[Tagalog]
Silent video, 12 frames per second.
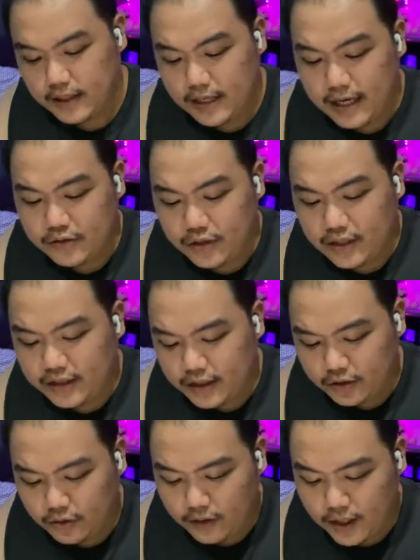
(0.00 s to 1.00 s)
Actually,
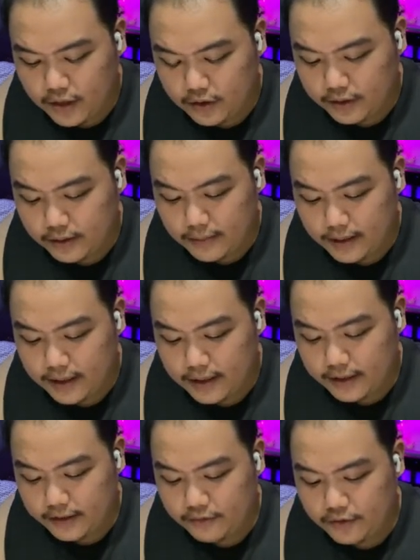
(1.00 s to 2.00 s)
dito nga, o, oh, ba diba?
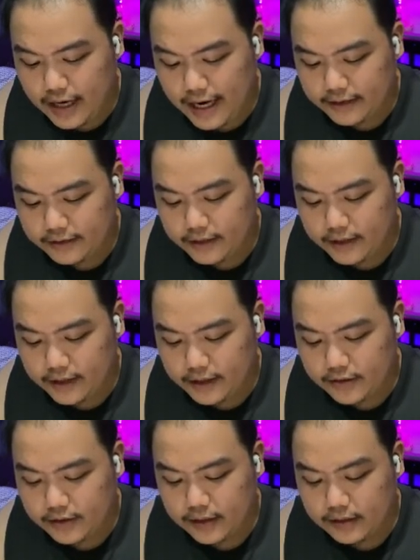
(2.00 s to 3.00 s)
If you add 3,
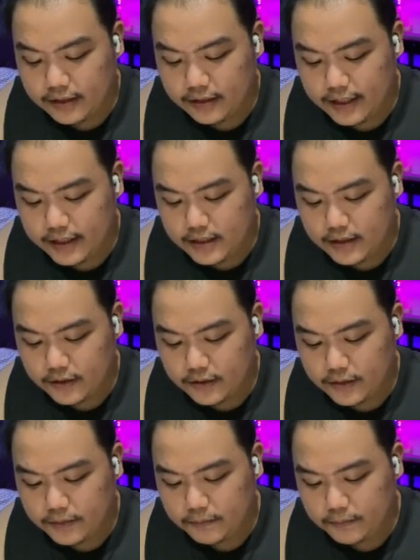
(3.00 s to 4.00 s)
you get the next
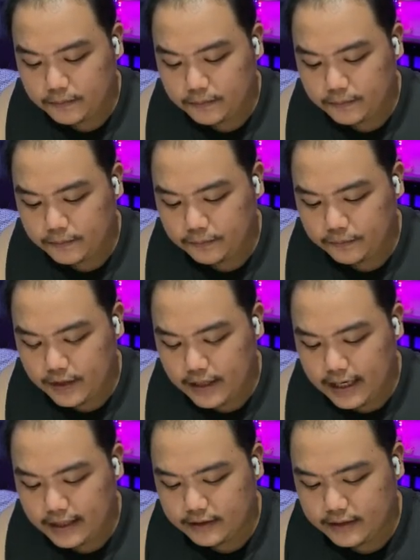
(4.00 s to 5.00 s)
term.
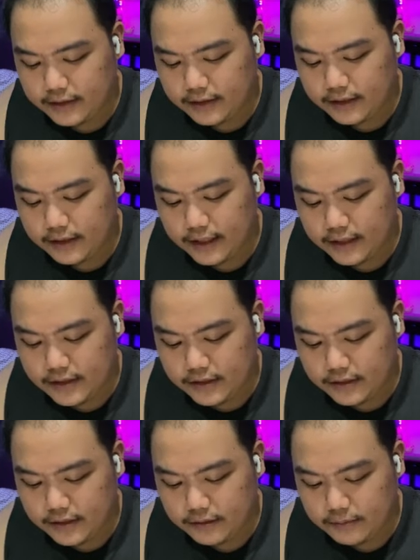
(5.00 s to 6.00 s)
Add 3 the next
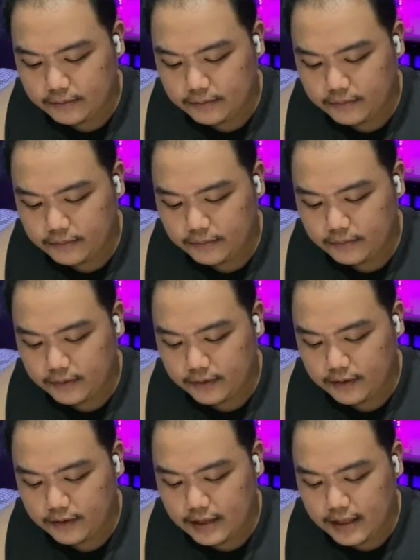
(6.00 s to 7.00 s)
term.
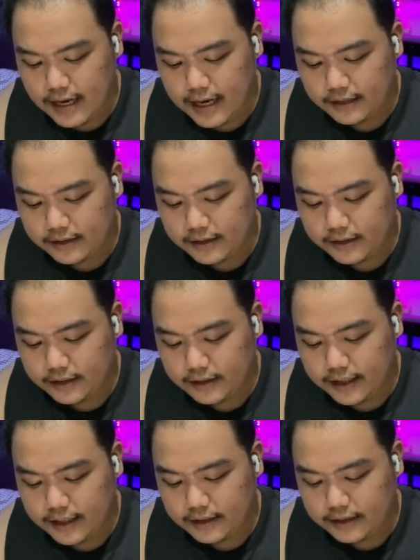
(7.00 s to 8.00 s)
Add 3,
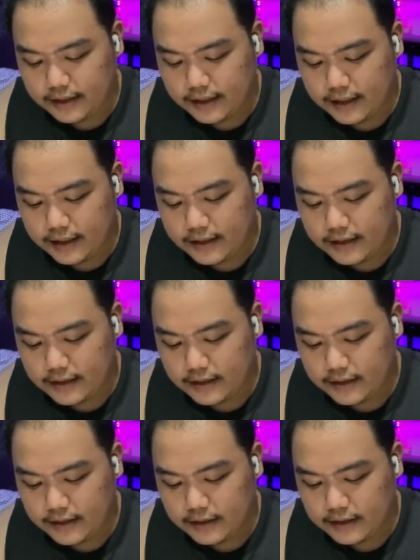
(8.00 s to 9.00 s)
get the
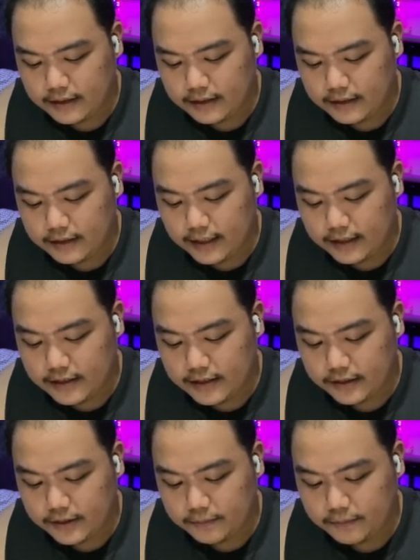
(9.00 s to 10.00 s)
next
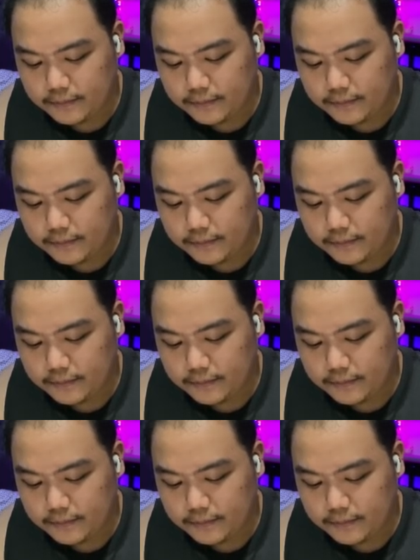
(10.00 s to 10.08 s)
term.